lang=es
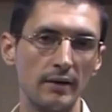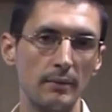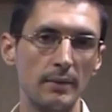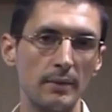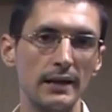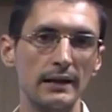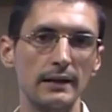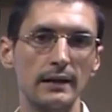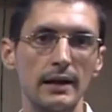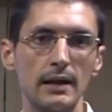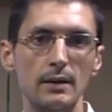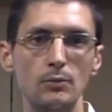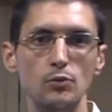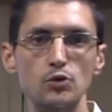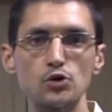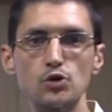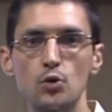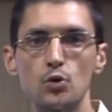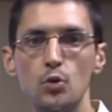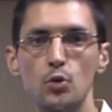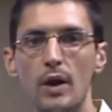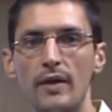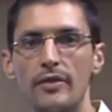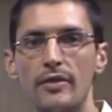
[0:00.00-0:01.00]
a nivel de
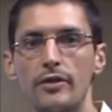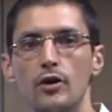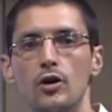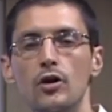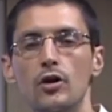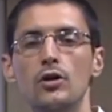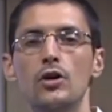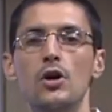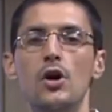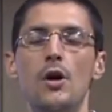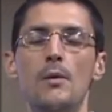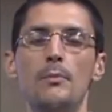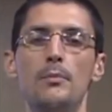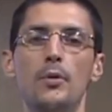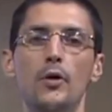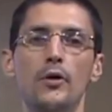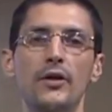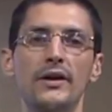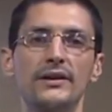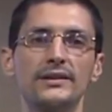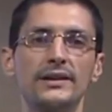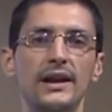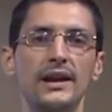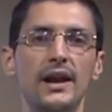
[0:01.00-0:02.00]
musculación,
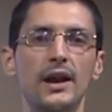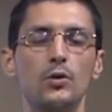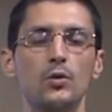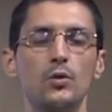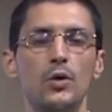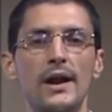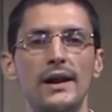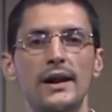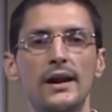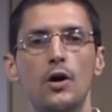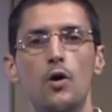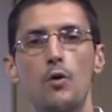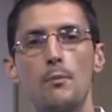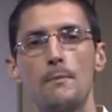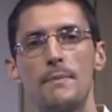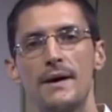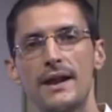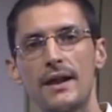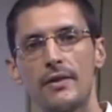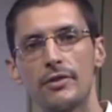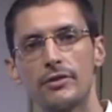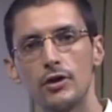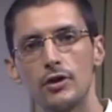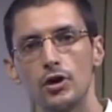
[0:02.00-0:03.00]
poder tener una
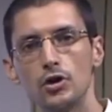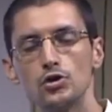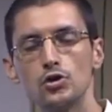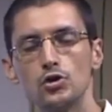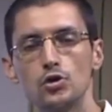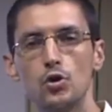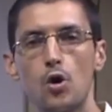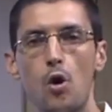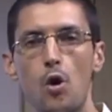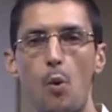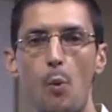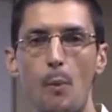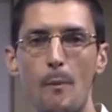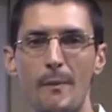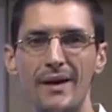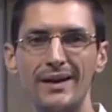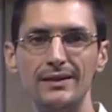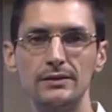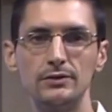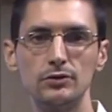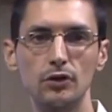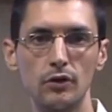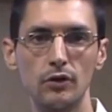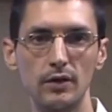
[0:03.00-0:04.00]
recuperación y un
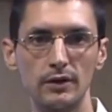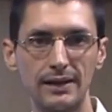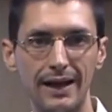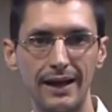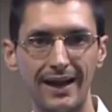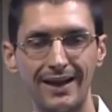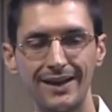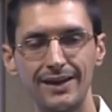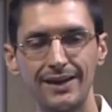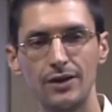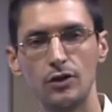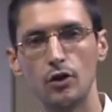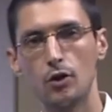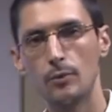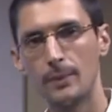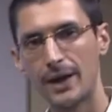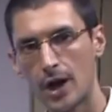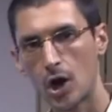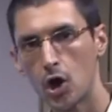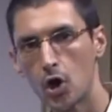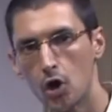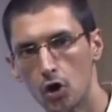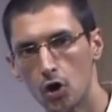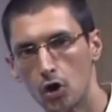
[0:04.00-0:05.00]
aumento de tejido
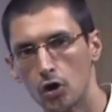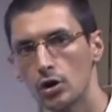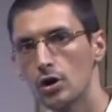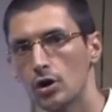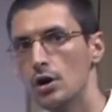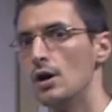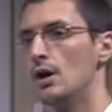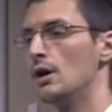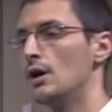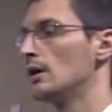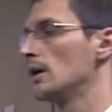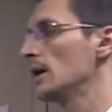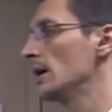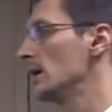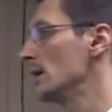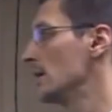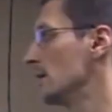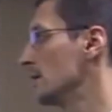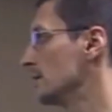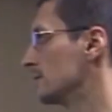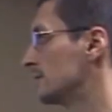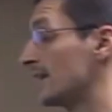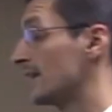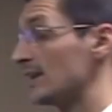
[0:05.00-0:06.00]
mejor,
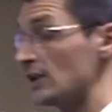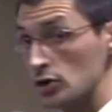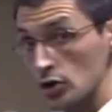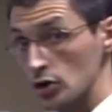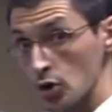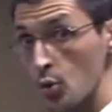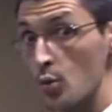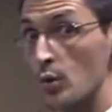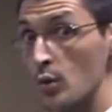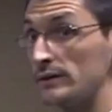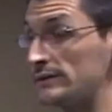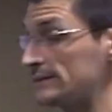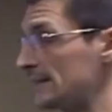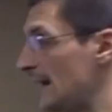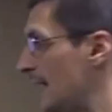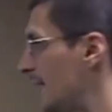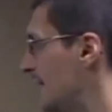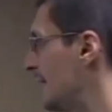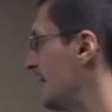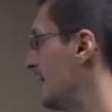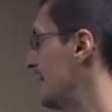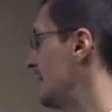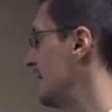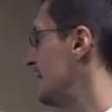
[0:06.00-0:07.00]
teniendo en
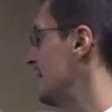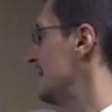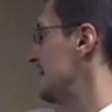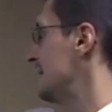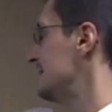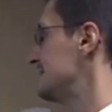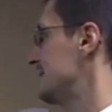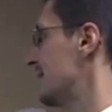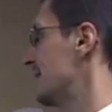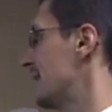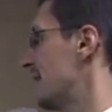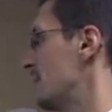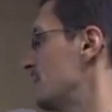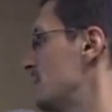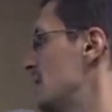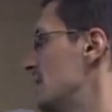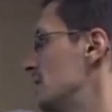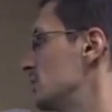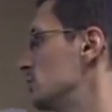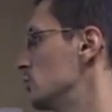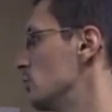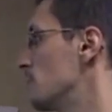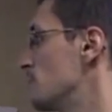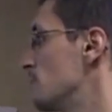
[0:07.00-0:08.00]
cuenta el
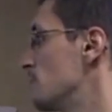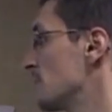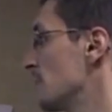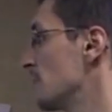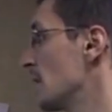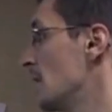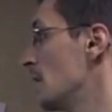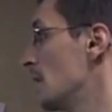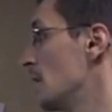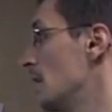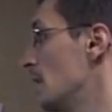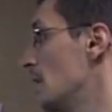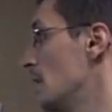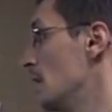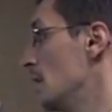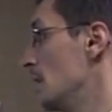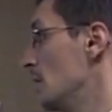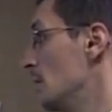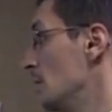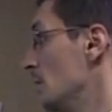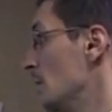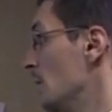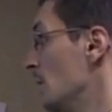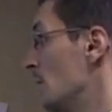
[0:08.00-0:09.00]
entrenamiento.
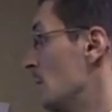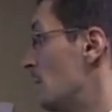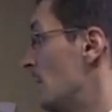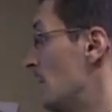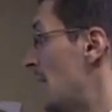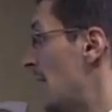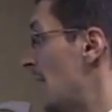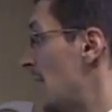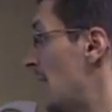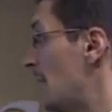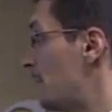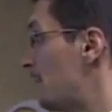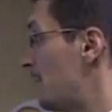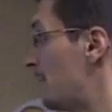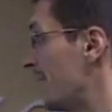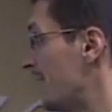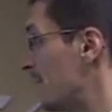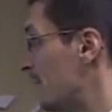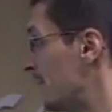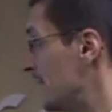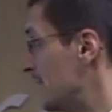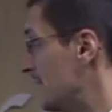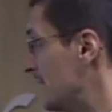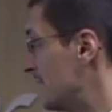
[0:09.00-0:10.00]
Va a
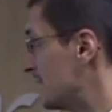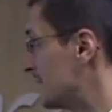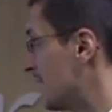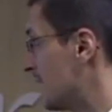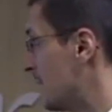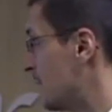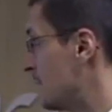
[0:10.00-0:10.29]
prevenir